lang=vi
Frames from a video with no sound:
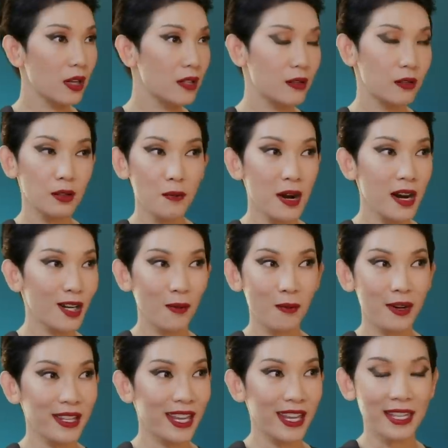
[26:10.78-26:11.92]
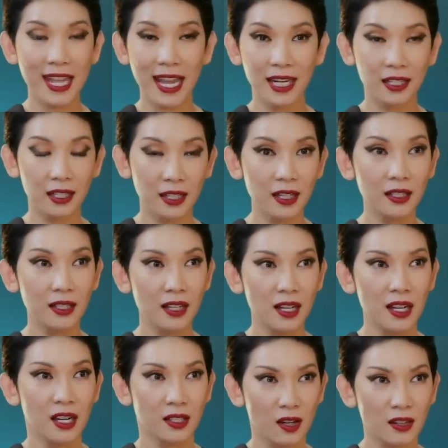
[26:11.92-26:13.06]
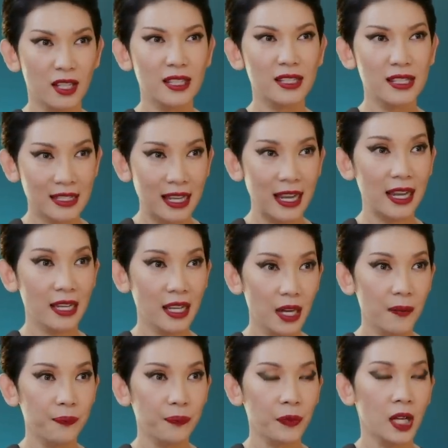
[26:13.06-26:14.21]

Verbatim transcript: có chửi bới, không có nhẹ nhàng gì hết. Cho chị chia sẻ nha.